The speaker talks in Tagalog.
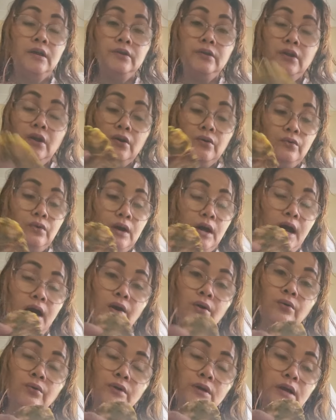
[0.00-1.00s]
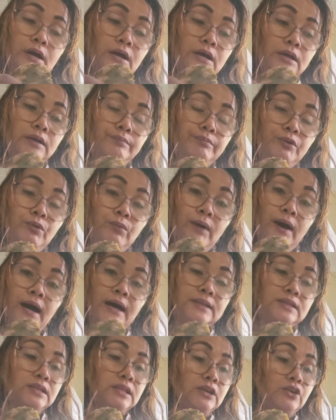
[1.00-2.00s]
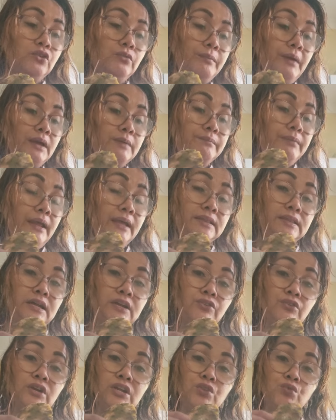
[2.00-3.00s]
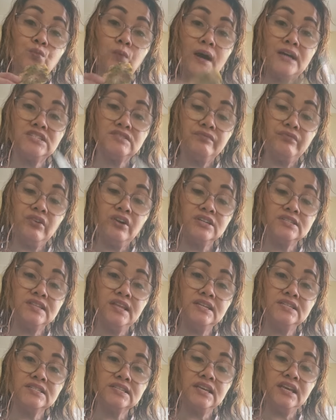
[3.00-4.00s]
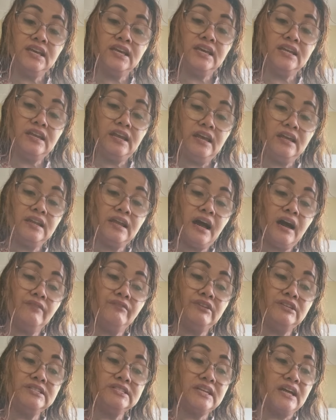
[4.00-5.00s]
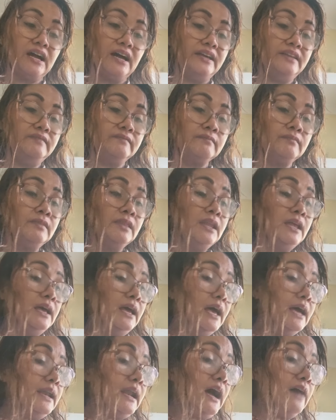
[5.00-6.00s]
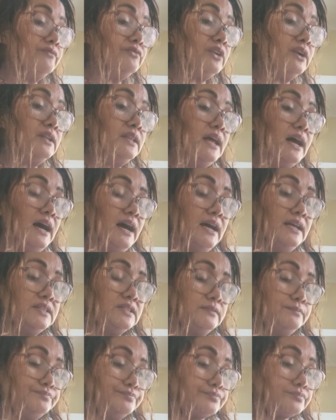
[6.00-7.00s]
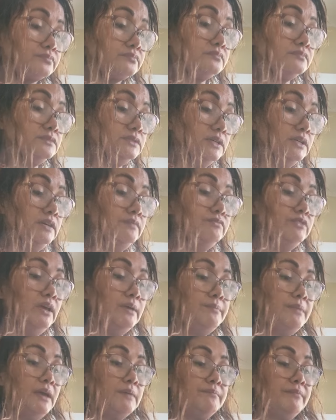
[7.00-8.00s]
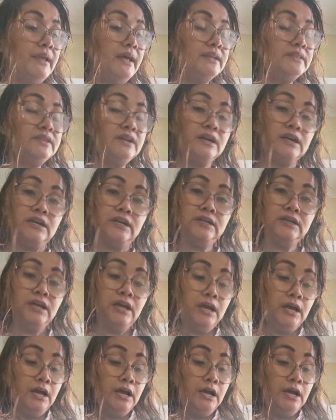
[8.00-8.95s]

You know how, if you want, you make blender, you need wash first the skin and have inside. And after that, if they make blender,